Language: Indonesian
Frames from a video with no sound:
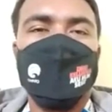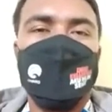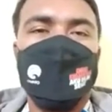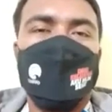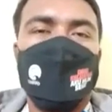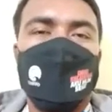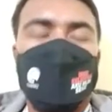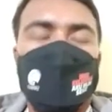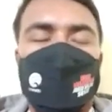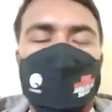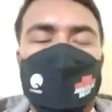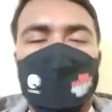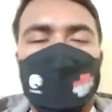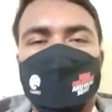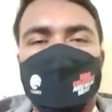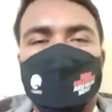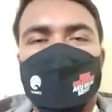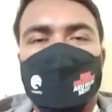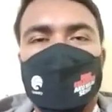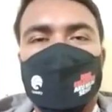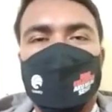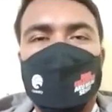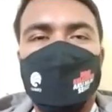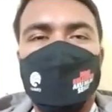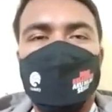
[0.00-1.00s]
macam
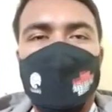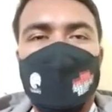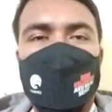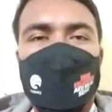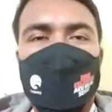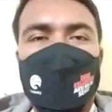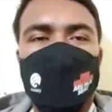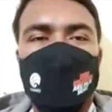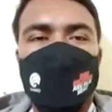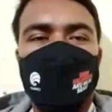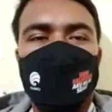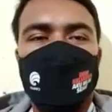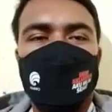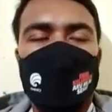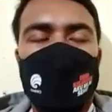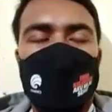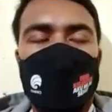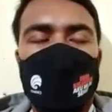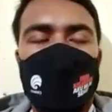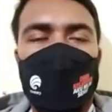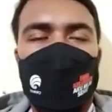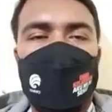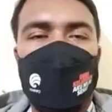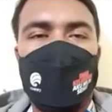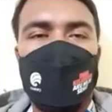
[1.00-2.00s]
gempa dan
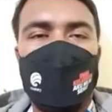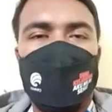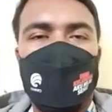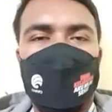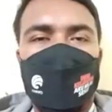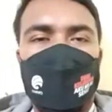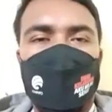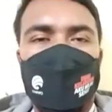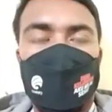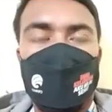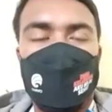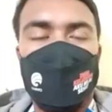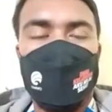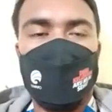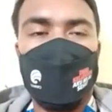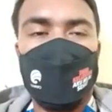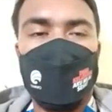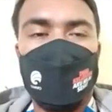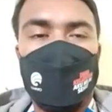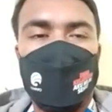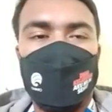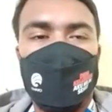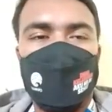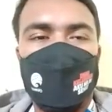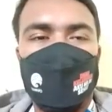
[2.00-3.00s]
juga
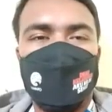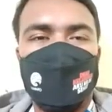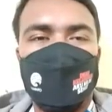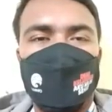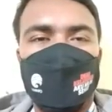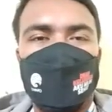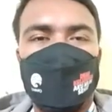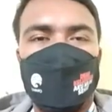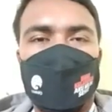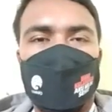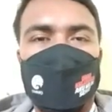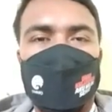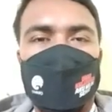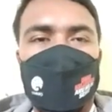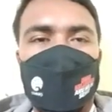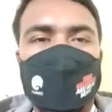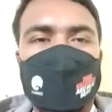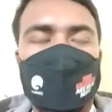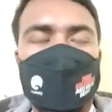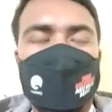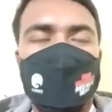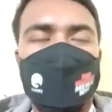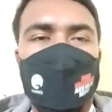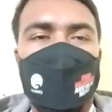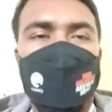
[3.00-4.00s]
eh, cuaca
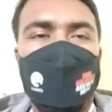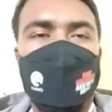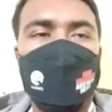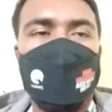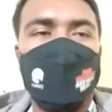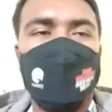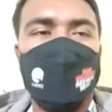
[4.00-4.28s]
ekstrim lainnya